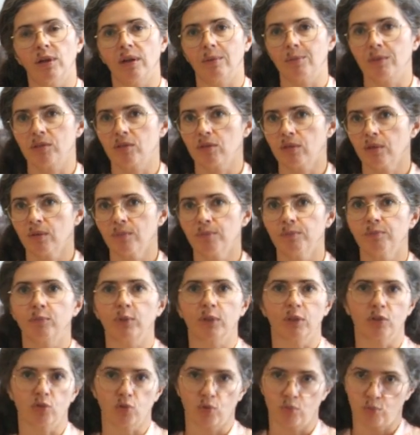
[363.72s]
de la misión,
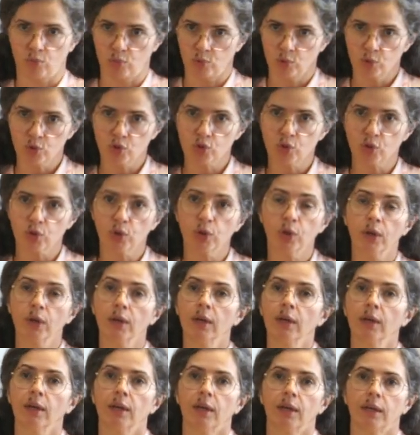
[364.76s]
porque son muchos,
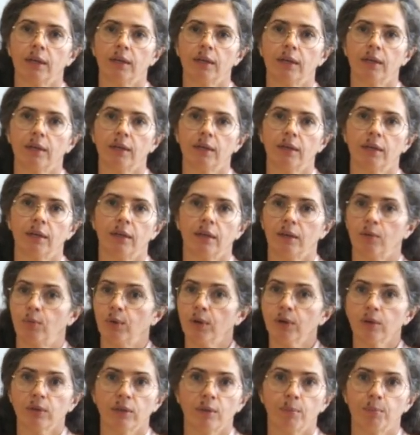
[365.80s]
y,
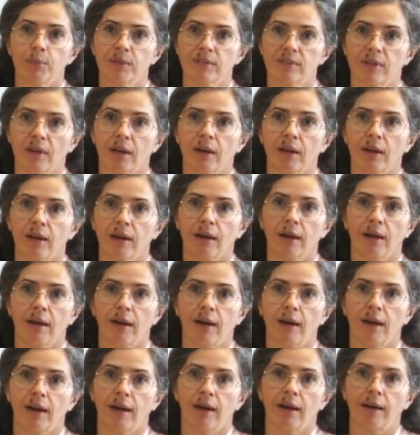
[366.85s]
bueno, y empezar
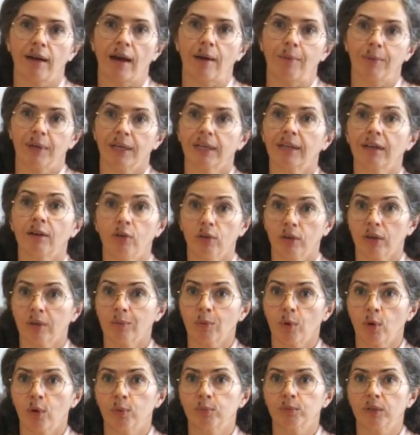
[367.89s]
a, ver qué es lo que
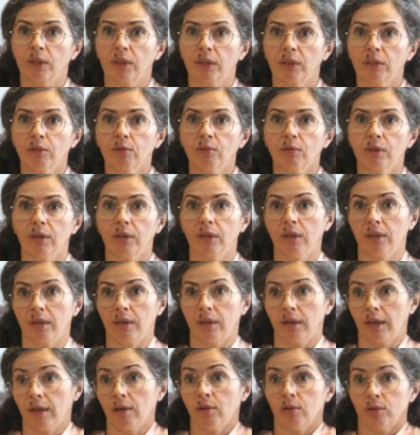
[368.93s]
hemos obtenido
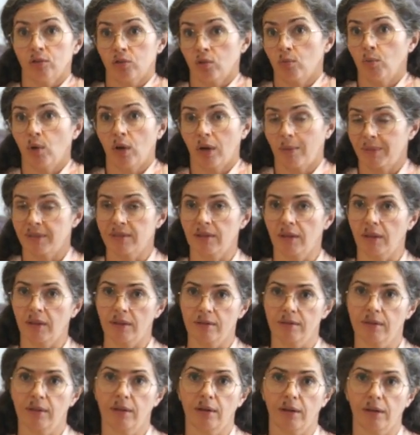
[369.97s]
y qué es lo que somos capaces de
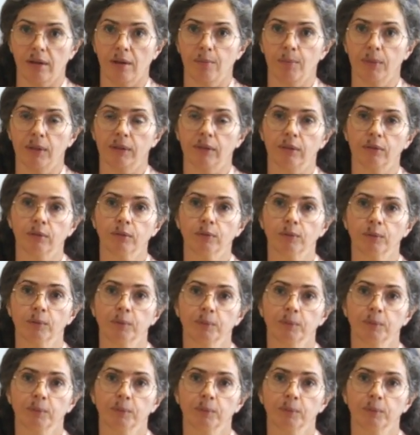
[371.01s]
hacer realmente.